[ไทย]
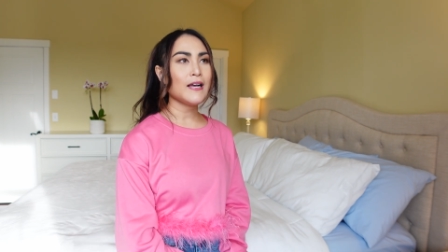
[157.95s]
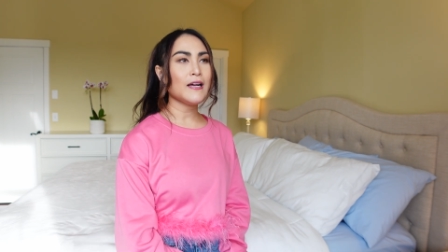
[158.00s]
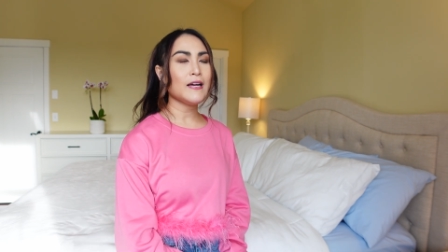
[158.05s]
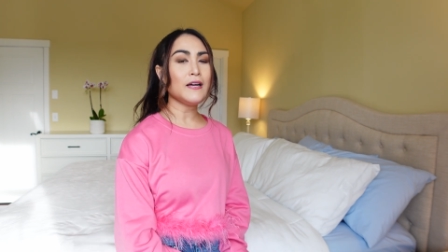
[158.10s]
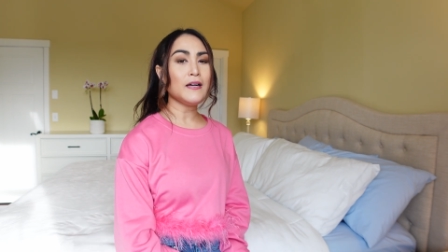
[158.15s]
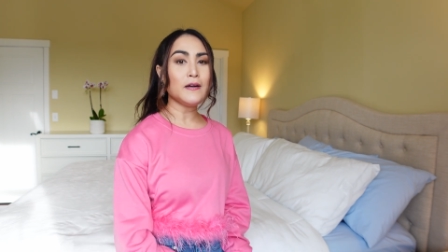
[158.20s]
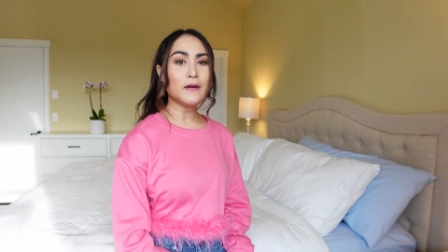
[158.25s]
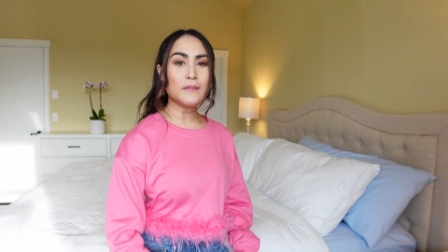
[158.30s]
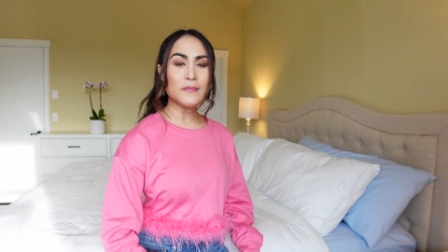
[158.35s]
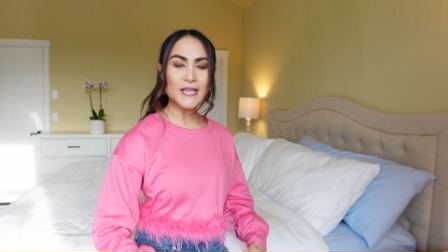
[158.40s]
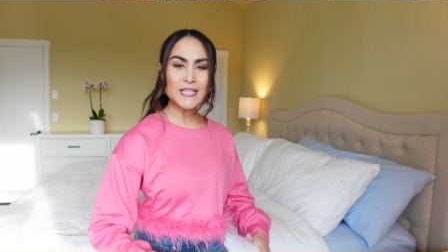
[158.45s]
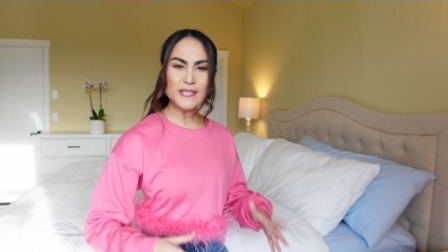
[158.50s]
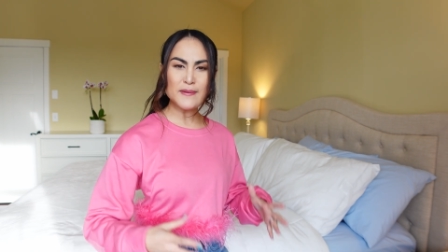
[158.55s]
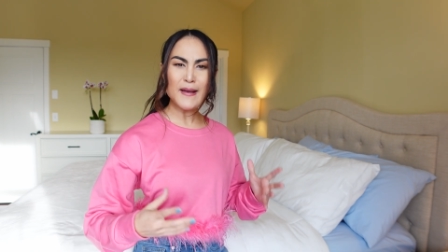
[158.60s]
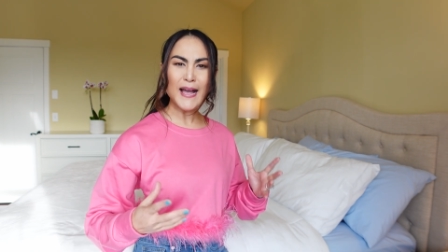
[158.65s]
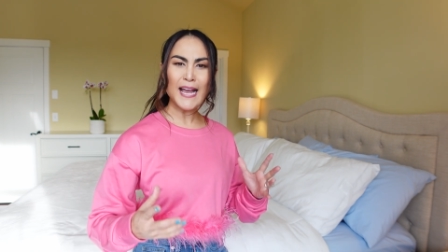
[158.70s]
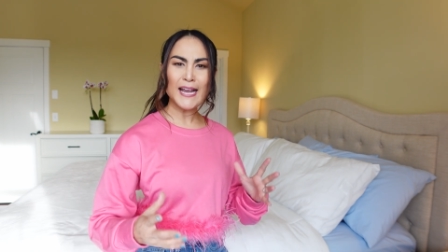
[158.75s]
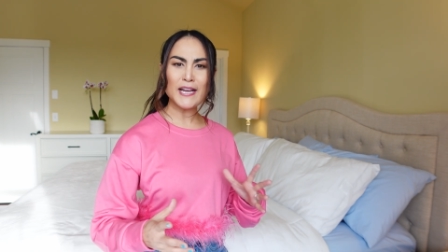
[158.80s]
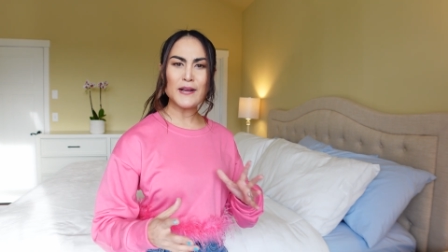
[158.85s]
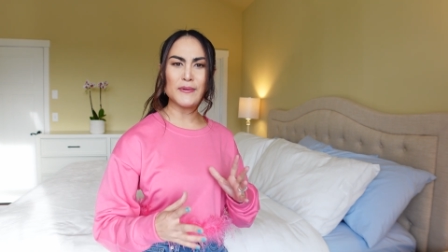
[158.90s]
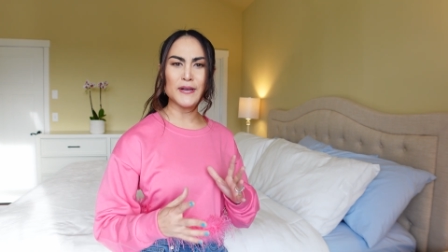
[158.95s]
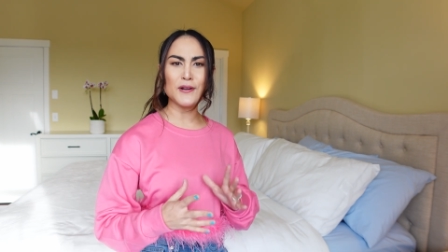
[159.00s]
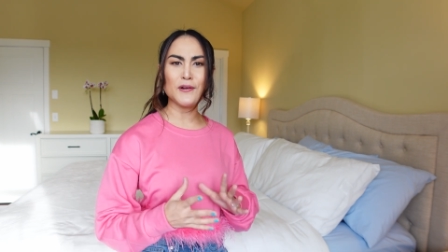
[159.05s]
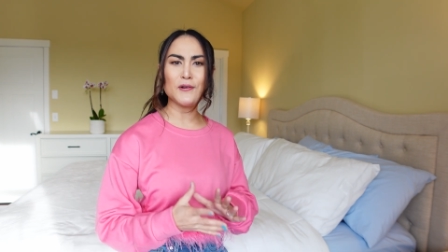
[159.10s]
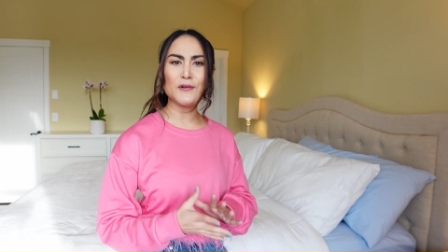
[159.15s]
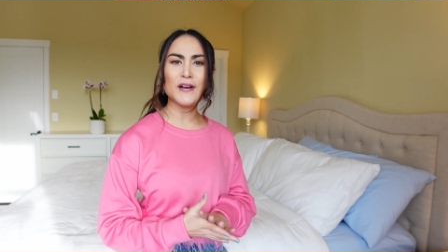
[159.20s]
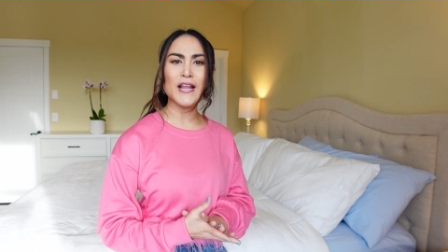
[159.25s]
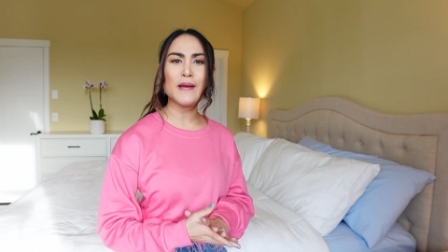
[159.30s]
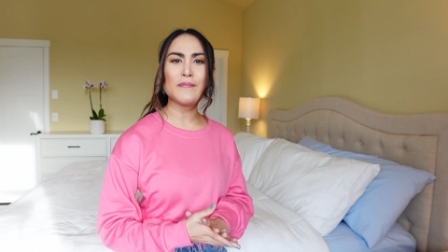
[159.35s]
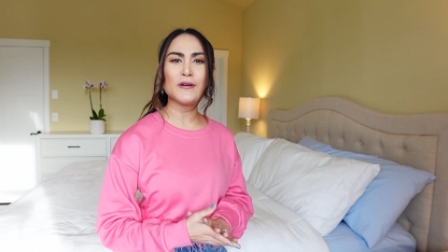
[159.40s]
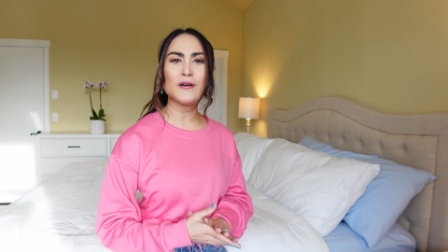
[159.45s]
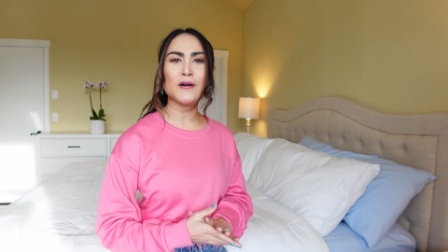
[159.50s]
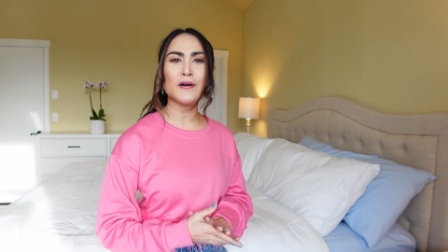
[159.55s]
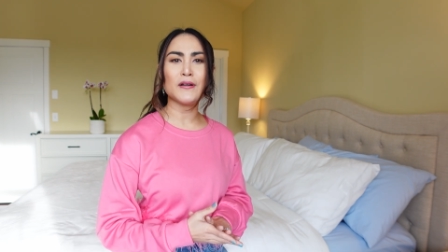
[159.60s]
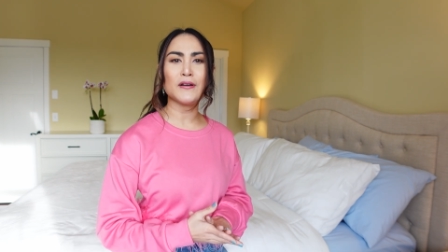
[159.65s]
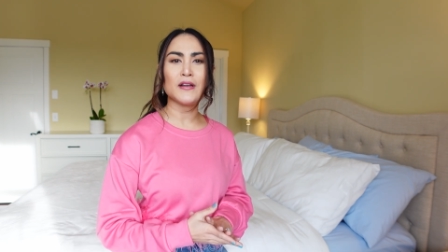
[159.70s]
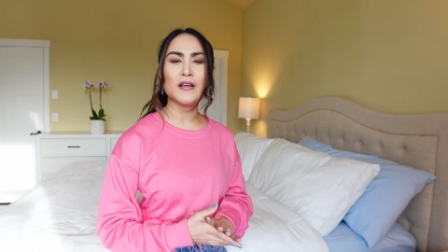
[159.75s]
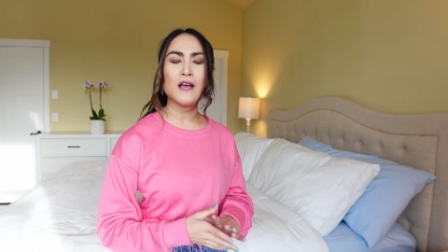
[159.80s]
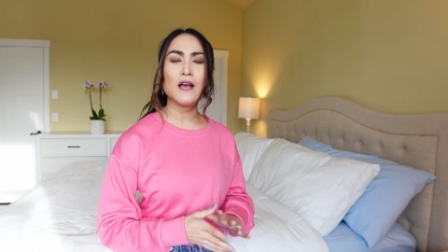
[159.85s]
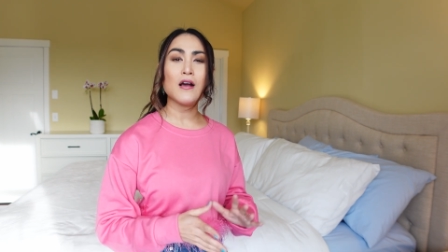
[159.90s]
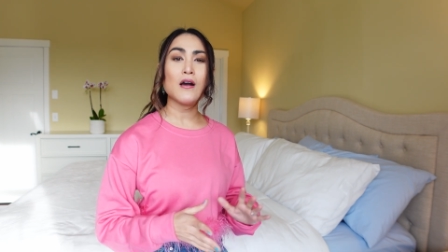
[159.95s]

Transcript: เออไม่สบายเดี๋ยวไปนอนโรงแรมก่อน